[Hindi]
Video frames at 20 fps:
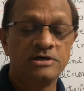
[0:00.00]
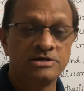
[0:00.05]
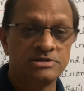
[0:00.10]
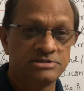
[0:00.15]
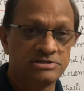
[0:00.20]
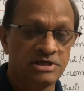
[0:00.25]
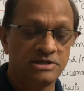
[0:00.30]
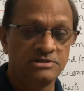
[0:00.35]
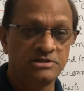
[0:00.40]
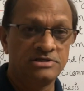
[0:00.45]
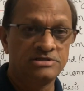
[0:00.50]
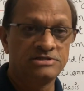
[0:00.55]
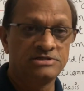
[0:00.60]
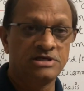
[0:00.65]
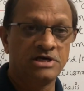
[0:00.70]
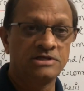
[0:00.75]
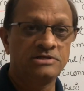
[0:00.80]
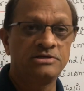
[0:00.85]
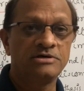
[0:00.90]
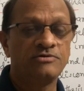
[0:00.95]
साथ के
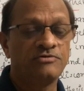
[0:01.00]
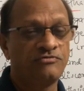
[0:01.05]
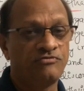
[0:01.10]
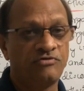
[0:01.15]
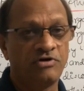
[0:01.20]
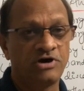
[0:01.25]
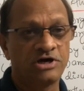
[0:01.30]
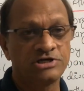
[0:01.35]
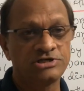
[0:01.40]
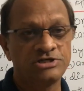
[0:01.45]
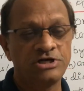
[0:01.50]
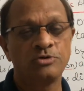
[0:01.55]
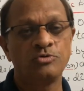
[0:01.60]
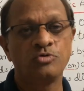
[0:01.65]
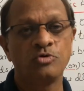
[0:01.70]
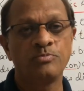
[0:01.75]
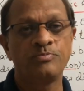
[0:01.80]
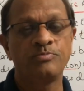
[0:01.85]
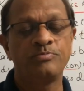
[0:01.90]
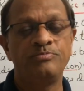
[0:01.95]
साथ फंक्शनल
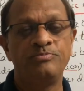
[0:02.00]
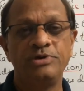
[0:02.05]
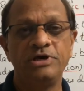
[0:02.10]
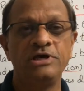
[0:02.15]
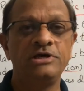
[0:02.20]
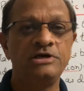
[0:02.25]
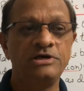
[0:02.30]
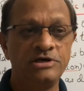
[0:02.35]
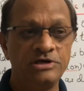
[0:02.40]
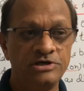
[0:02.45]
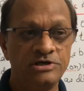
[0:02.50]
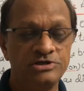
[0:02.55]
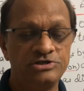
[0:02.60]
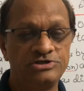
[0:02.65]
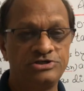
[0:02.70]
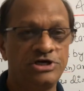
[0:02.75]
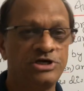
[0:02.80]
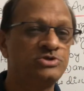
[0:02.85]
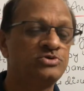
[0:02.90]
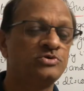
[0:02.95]
ग्रुप भी
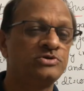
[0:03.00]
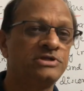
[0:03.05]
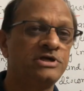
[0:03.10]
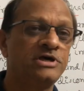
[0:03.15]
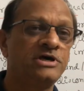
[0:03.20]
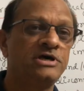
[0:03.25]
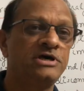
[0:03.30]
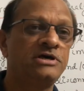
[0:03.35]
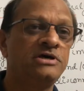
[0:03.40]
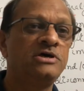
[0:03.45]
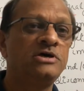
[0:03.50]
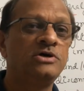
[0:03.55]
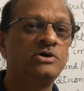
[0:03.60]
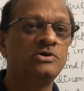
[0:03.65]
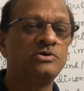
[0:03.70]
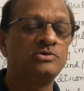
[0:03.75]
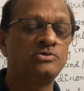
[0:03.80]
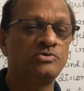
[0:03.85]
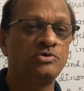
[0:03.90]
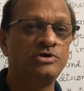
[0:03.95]
चेंज होते हैं
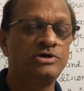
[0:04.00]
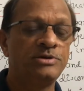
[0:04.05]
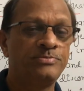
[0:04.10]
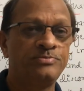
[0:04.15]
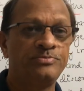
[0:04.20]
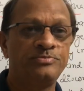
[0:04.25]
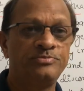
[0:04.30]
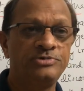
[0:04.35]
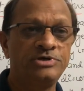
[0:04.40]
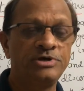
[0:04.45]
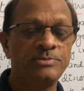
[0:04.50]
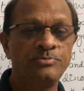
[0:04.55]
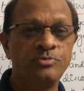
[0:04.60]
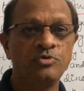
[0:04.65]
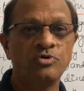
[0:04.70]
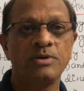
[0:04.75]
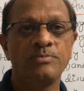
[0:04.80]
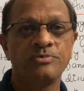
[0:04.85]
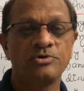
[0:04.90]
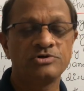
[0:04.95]
तो ये ये
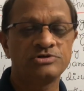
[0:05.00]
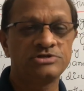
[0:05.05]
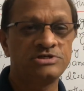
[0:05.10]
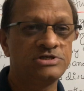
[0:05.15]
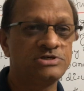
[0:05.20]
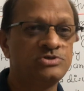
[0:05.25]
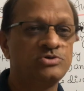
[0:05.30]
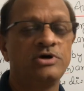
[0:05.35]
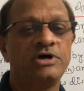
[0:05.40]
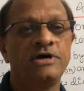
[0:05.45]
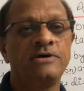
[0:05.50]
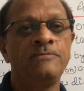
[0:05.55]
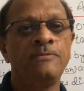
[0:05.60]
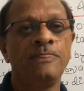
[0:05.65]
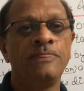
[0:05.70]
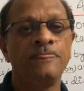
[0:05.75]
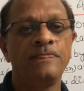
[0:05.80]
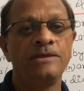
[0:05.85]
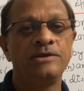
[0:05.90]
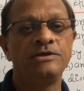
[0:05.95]
पूरा प्रोसेस जो है
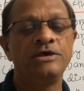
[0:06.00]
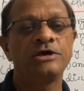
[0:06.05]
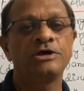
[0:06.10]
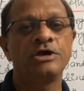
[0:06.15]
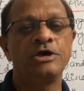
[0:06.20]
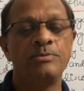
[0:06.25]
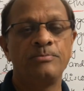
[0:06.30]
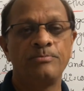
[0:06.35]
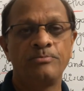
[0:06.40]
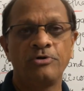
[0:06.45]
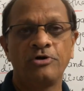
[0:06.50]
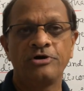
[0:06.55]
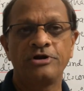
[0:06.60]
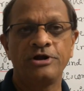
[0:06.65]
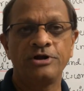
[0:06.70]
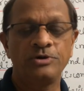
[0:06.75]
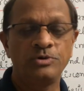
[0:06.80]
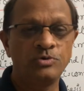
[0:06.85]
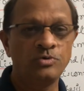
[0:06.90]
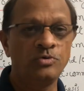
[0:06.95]
ये एक
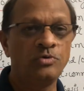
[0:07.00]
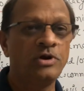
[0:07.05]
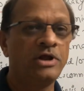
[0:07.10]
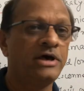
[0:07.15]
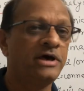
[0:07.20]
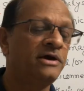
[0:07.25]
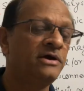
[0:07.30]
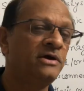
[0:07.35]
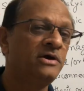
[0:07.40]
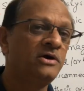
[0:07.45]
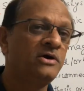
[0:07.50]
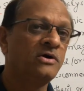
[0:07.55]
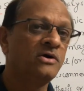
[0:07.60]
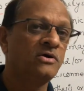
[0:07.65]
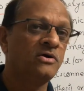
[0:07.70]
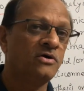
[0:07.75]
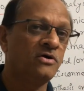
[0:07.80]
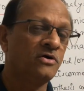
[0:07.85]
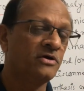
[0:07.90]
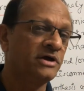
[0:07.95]
इम्पॉर्टेंट टूल है
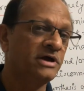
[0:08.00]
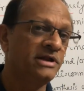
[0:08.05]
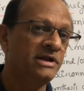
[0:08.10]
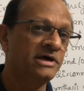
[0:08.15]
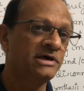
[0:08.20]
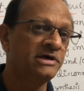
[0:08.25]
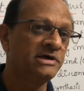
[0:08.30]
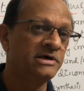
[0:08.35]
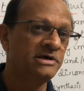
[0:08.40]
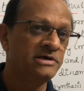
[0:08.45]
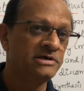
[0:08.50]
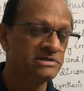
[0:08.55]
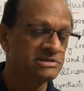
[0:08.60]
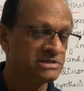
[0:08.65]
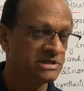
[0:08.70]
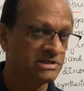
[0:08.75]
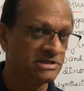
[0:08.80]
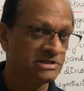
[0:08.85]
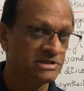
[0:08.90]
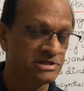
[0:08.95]
ऑर्गेनिक
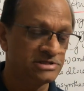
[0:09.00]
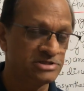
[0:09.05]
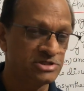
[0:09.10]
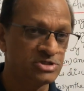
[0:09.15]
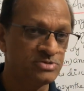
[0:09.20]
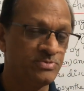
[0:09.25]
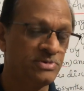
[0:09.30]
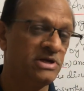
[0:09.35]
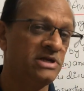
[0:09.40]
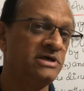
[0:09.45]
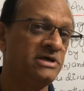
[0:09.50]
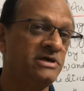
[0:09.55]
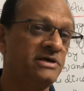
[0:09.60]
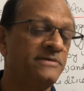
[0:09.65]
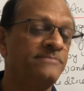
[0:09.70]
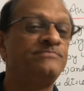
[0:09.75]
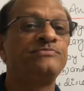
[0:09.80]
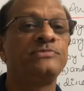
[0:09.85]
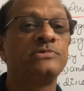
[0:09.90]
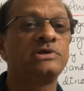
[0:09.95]
सिंथेसिस में लिए
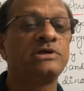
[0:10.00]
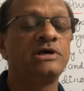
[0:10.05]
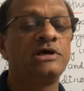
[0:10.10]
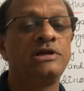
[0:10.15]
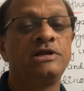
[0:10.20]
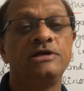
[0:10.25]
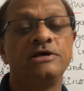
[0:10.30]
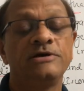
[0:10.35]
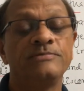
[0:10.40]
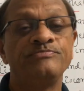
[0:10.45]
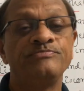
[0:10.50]
के लिए